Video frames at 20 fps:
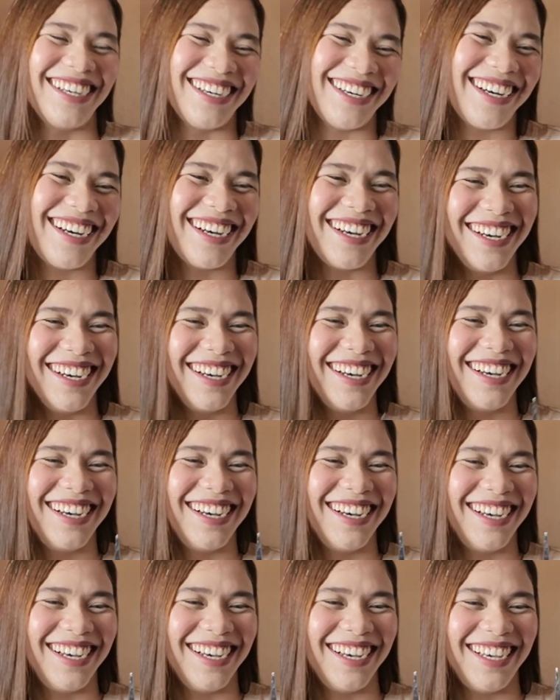
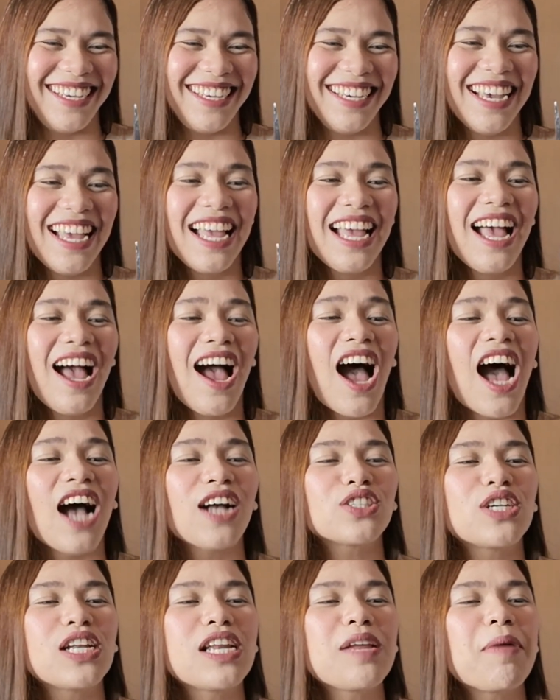Ay!
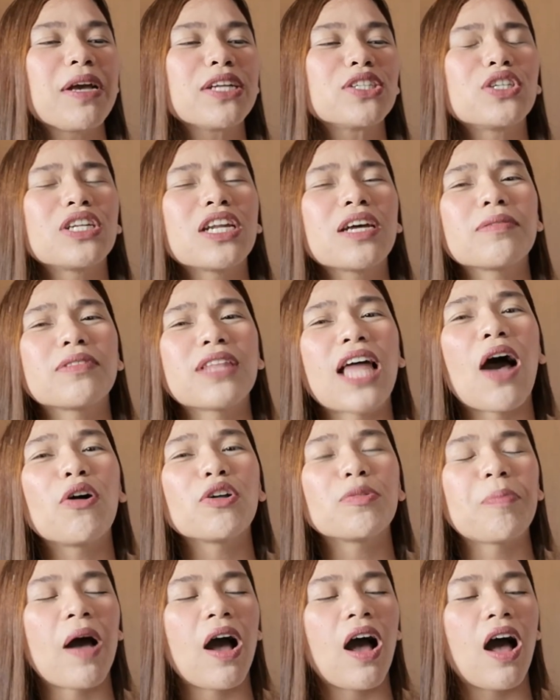Actually, medyo
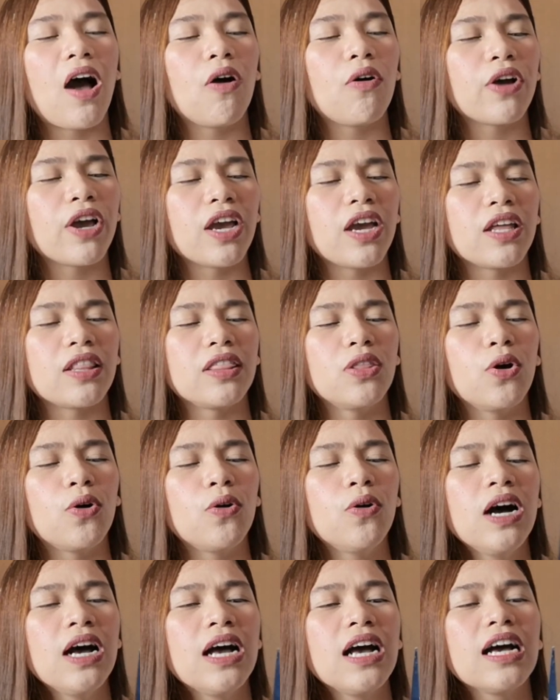natakot pa nga ako eh.
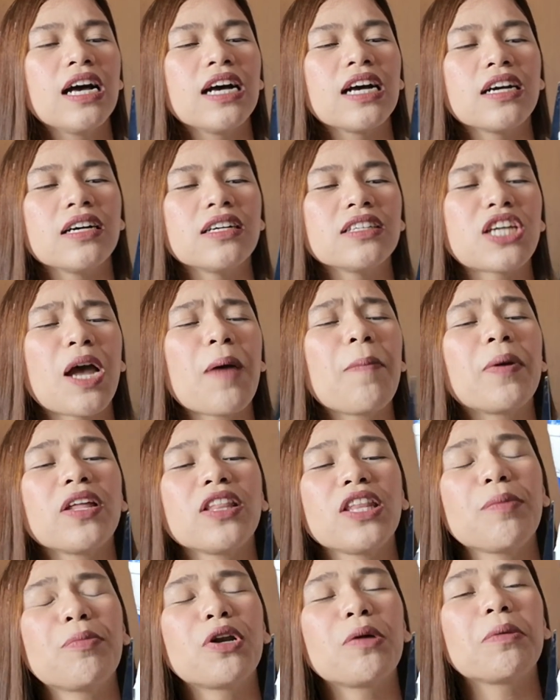Though, syempre
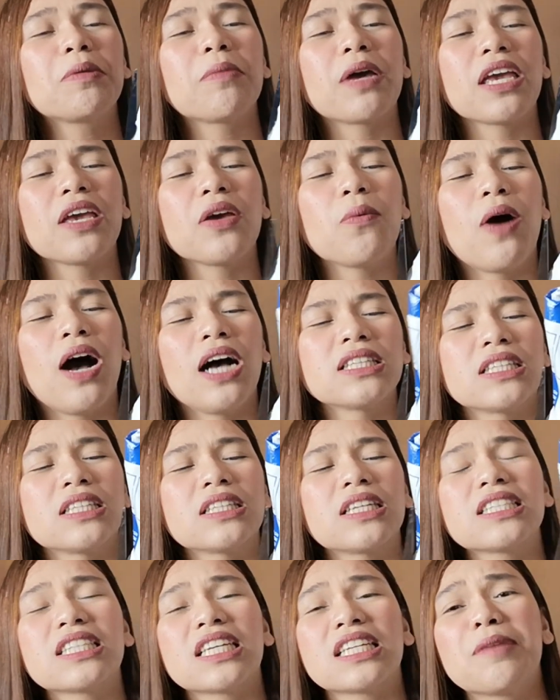hindi mo naman maiiwasan
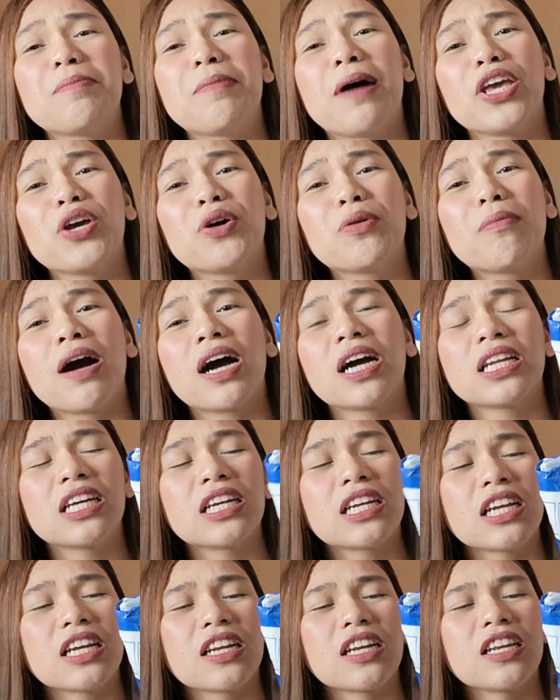kasi 'di ba yung mga
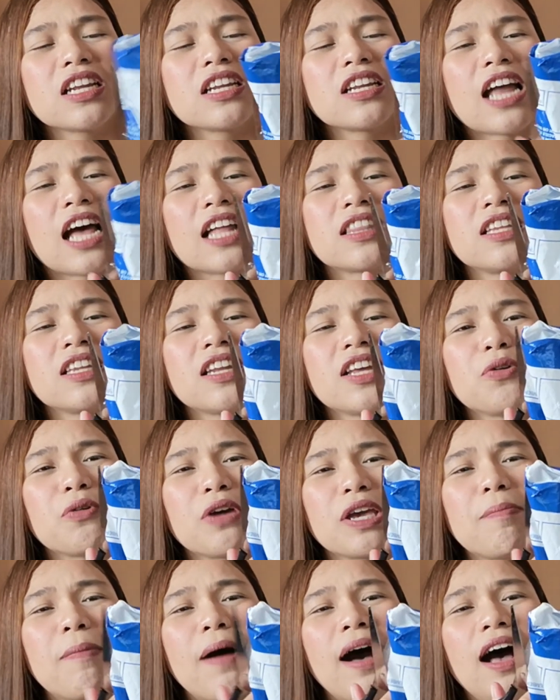naririnig natin na yung
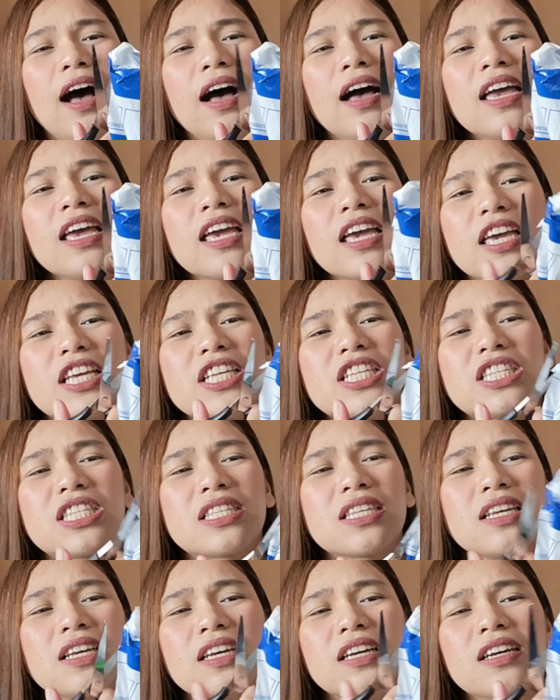iba
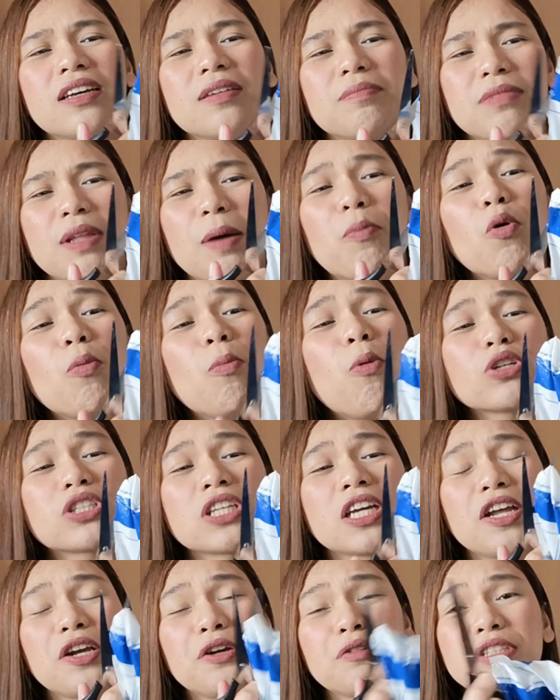is
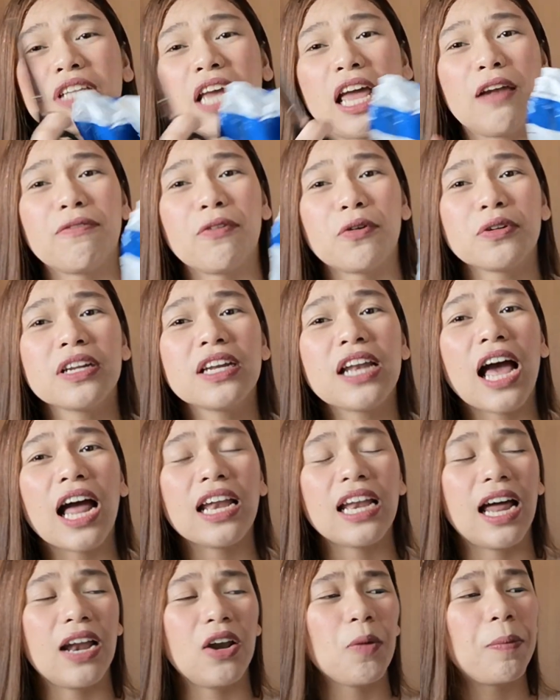nabubuksan na yung cellphone
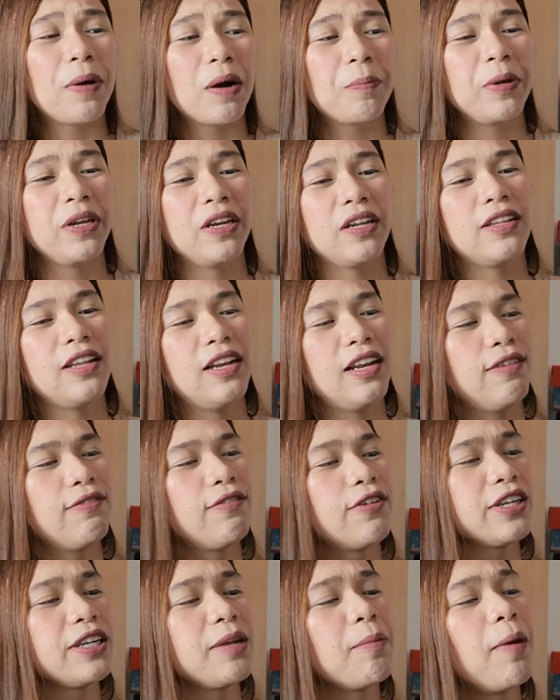nila lalo pag
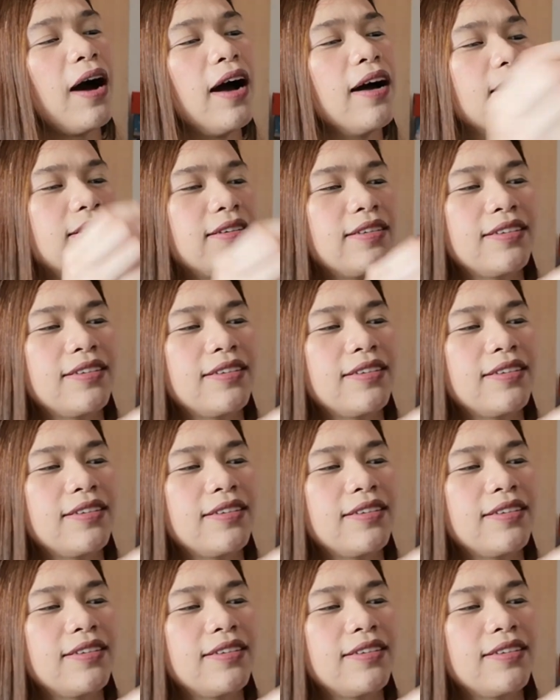pina-deliver 'di ba?